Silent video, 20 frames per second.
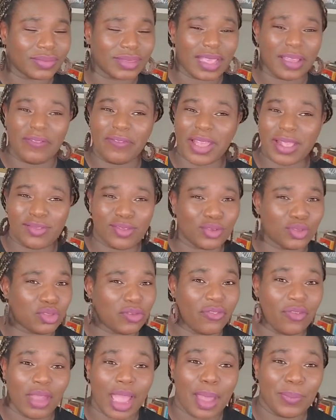ta passion te
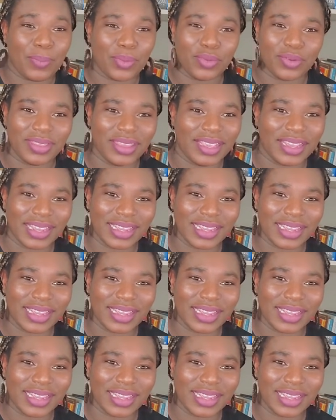fera prendre des